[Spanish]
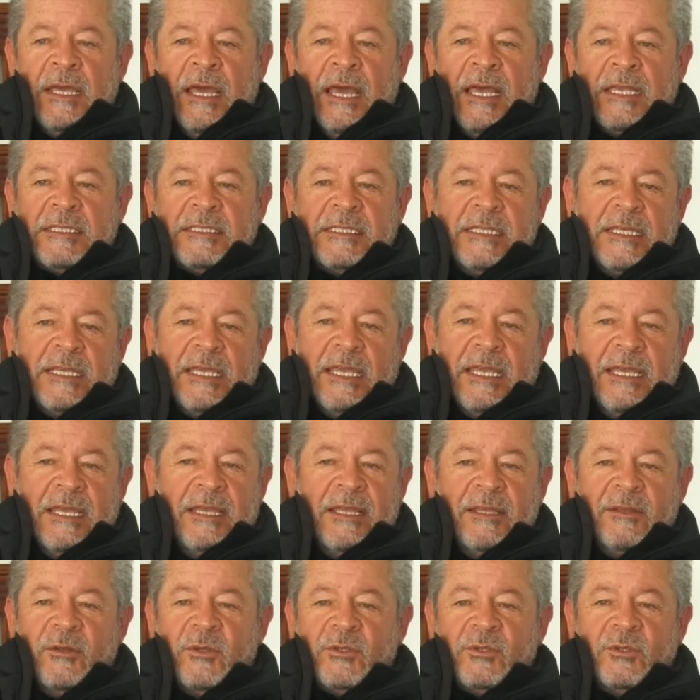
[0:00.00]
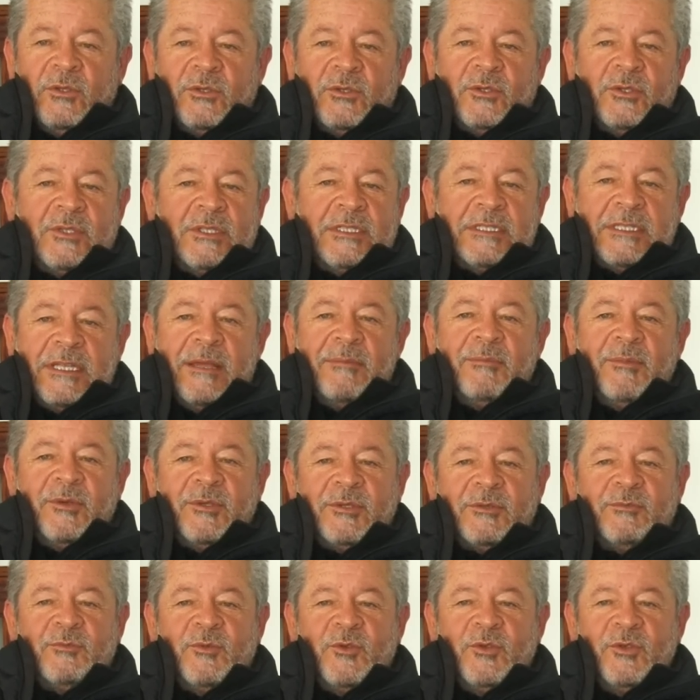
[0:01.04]
Así que nosotros
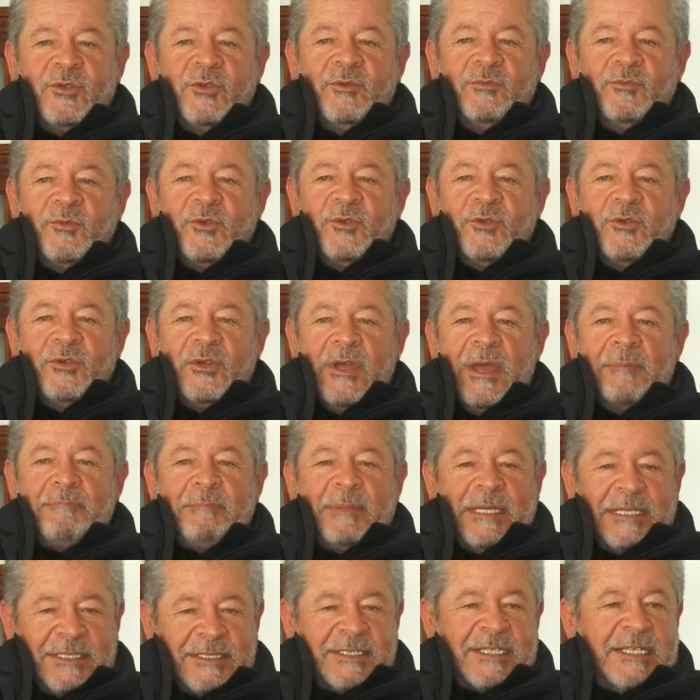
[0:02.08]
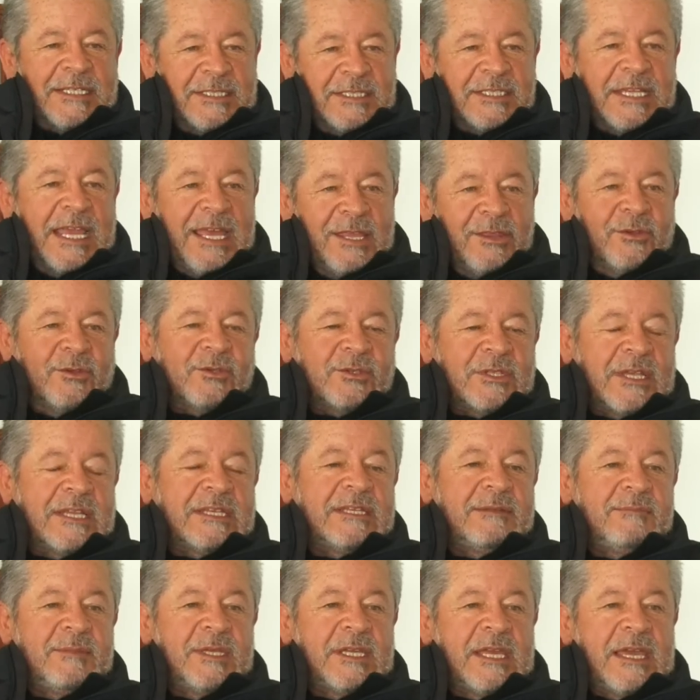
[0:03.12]
estamos muy, muy apertrechados
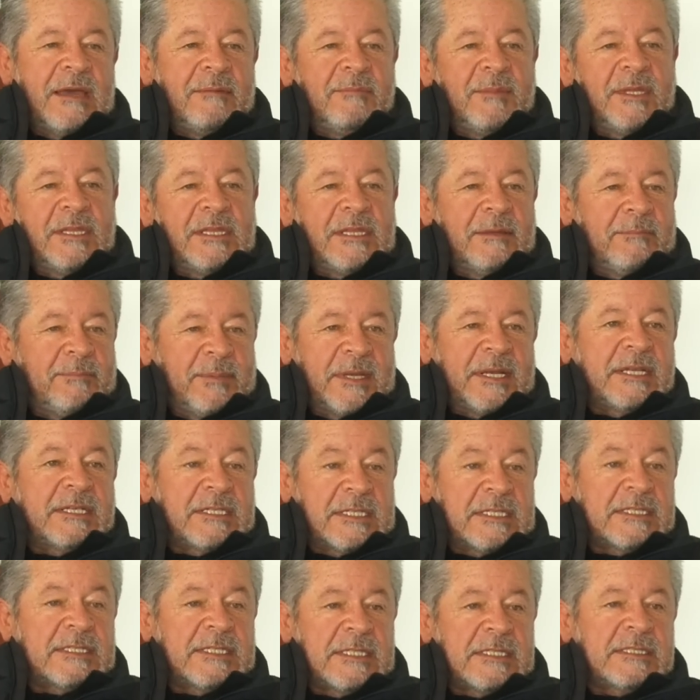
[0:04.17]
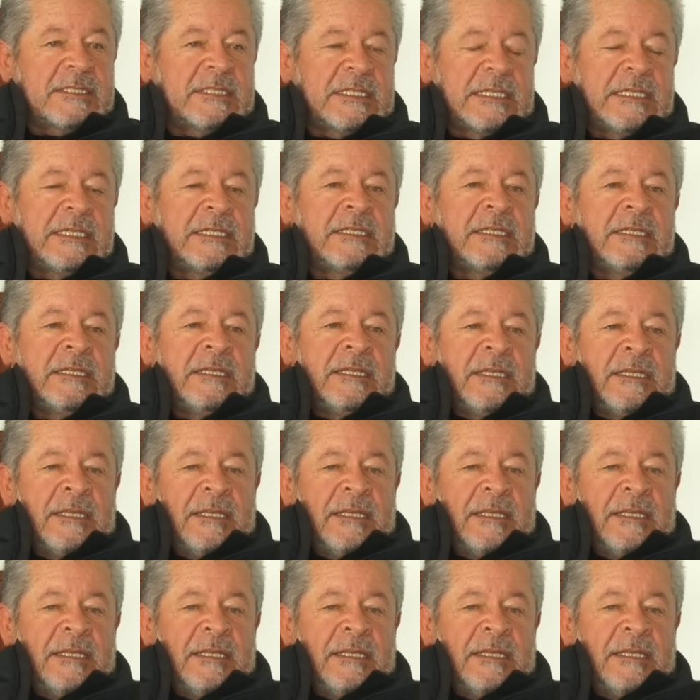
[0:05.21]
anímicamente para resistir.